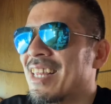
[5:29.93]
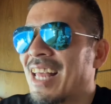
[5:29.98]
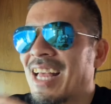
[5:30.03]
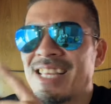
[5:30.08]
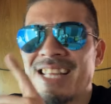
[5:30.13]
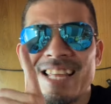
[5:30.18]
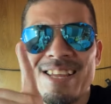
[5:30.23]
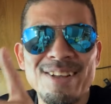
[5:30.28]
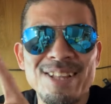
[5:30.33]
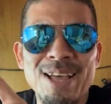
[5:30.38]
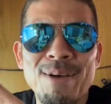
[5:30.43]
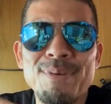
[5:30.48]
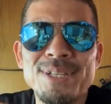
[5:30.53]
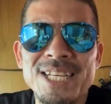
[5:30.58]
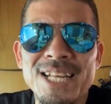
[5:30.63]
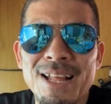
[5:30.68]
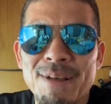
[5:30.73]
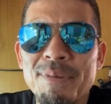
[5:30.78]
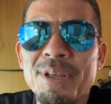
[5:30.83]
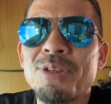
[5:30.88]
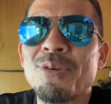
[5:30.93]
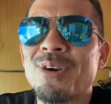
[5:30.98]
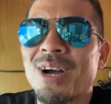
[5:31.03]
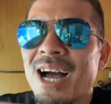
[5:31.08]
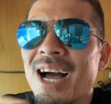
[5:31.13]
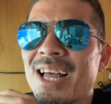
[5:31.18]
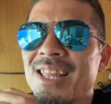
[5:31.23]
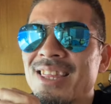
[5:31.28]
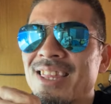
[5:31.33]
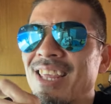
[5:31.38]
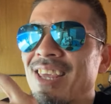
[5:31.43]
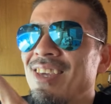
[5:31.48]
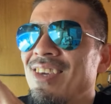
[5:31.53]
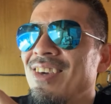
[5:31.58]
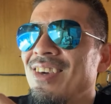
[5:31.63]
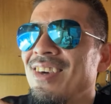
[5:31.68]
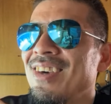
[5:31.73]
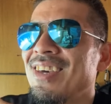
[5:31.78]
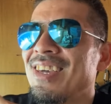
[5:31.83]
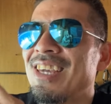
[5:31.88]
何々は食べちゃダメとかって
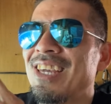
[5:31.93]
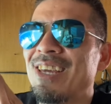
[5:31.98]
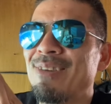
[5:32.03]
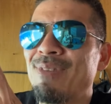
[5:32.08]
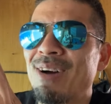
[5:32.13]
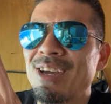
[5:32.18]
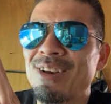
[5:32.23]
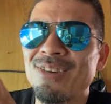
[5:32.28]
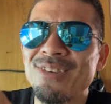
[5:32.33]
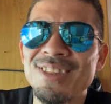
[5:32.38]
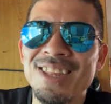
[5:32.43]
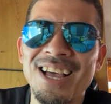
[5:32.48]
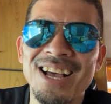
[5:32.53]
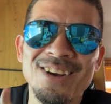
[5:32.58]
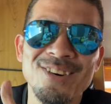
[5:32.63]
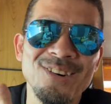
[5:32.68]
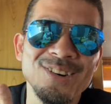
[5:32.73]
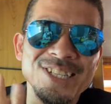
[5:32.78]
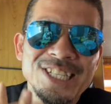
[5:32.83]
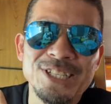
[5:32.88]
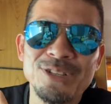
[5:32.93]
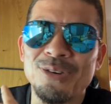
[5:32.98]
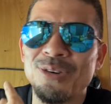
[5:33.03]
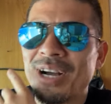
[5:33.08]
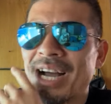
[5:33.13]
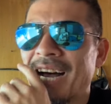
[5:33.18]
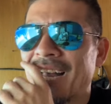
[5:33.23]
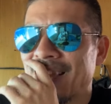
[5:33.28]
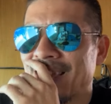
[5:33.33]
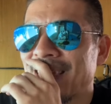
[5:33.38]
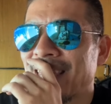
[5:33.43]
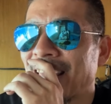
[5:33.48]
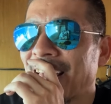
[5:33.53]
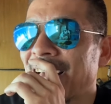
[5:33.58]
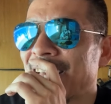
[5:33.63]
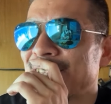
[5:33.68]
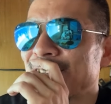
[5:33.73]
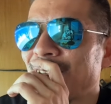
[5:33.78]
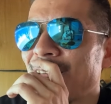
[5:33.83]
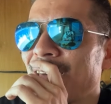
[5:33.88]
いう、まあ、いろんなこう指導があっ
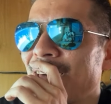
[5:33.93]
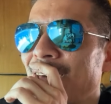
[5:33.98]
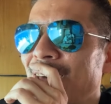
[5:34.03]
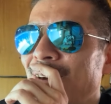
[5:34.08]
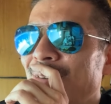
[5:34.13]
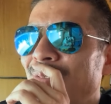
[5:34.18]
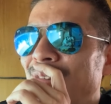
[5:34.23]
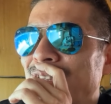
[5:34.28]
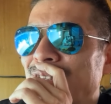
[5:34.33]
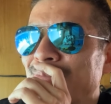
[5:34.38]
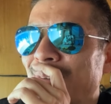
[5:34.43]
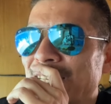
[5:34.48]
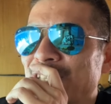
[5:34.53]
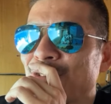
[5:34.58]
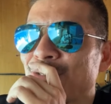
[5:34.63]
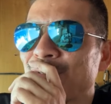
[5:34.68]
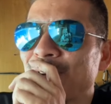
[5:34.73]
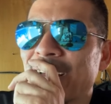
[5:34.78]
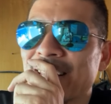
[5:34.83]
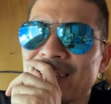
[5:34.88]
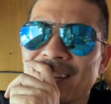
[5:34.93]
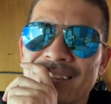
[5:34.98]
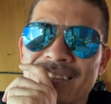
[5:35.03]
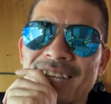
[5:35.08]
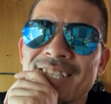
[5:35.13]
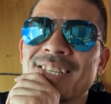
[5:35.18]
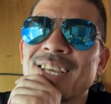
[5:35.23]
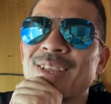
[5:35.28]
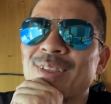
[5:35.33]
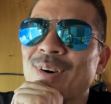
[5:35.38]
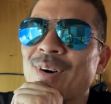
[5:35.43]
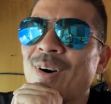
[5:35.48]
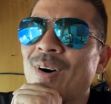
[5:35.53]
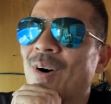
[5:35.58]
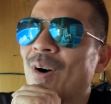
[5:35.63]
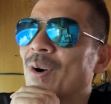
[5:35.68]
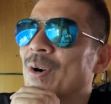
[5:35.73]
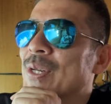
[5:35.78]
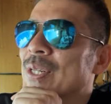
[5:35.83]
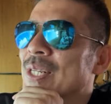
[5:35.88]
てそれも、まあ、ちょっとやったんですけ
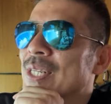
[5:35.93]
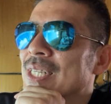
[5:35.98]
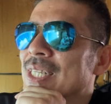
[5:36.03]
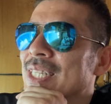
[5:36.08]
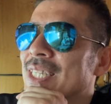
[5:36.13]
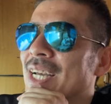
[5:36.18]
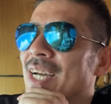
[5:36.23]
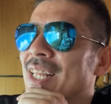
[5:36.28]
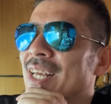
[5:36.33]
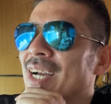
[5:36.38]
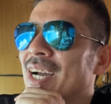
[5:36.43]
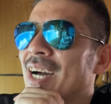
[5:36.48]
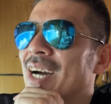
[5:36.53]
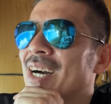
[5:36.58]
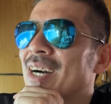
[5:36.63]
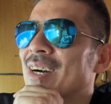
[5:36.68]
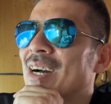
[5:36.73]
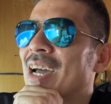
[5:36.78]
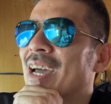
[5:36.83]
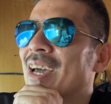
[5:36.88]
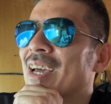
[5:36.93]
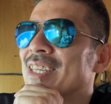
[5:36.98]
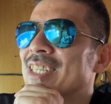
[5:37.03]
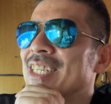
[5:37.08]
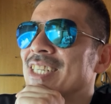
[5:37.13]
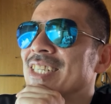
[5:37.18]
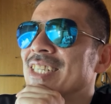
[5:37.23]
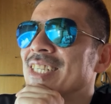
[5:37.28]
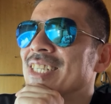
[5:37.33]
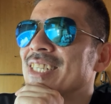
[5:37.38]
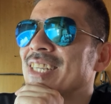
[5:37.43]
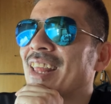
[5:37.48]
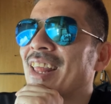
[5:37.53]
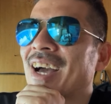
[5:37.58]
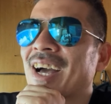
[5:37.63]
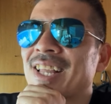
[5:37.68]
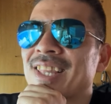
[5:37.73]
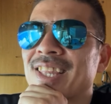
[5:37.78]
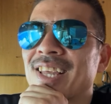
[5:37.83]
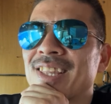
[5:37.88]
どなかなか、えー、信じて
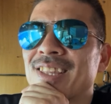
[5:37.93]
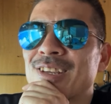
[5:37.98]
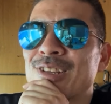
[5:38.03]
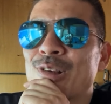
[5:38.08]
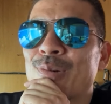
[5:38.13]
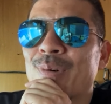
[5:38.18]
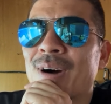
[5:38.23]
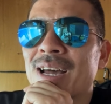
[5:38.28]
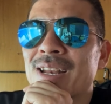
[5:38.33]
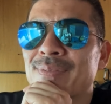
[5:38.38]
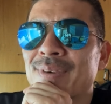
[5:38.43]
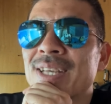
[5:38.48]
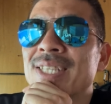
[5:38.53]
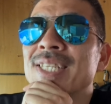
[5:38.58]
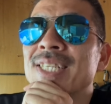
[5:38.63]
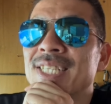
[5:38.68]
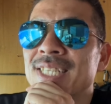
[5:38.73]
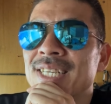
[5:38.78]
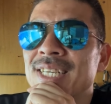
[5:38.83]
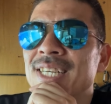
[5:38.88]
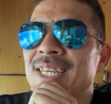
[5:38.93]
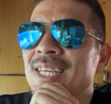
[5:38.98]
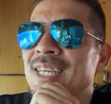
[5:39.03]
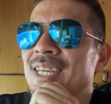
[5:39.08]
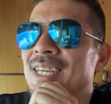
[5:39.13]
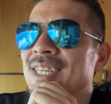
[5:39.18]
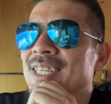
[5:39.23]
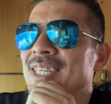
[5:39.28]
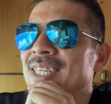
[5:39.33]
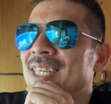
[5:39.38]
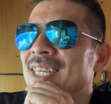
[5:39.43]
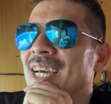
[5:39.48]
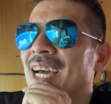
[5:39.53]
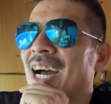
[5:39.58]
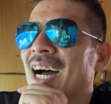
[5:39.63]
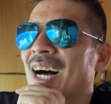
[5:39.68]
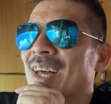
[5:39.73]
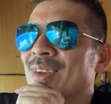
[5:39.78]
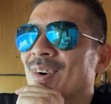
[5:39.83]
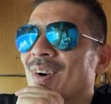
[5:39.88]
なかったっていうのもありますし
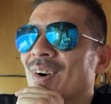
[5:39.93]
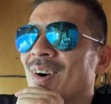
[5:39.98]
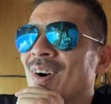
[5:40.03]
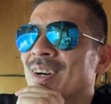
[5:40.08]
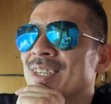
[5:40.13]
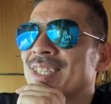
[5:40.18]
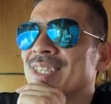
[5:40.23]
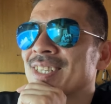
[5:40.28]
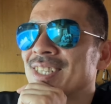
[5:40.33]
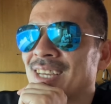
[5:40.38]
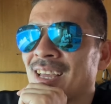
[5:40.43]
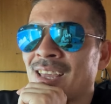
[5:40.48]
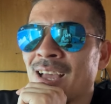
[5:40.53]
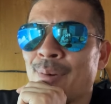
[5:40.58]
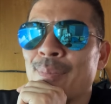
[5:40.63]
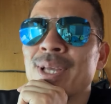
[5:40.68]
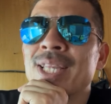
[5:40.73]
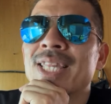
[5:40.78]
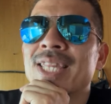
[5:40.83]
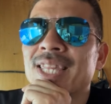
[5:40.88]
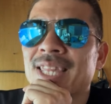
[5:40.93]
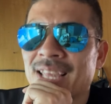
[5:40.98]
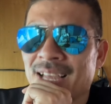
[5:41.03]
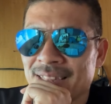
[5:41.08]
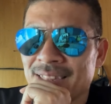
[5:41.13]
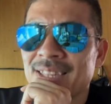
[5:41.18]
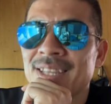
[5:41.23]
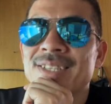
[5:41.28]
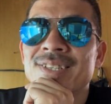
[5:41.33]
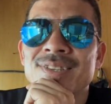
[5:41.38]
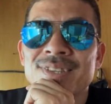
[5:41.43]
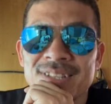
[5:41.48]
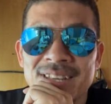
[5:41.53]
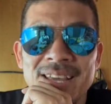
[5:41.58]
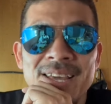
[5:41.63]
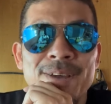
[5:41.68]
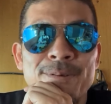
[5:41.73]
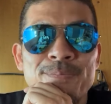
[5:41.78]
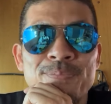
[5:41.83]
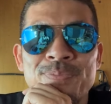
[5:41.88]
あのすぐやめたんですよ
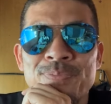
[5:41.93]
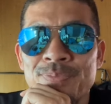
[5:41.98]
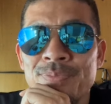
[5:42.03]
ね。